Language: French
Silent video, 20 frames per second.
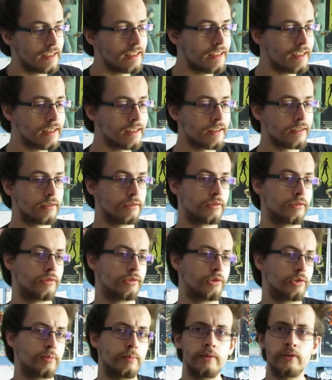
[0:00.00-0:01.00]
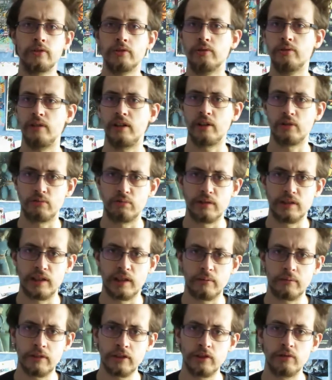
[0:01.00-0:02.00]
Et euh, je pense qu'un tous les
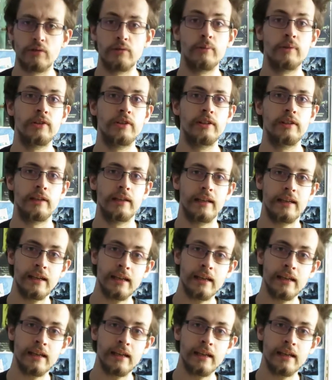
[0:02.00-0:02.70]
4 mois, c'est une bonne idée.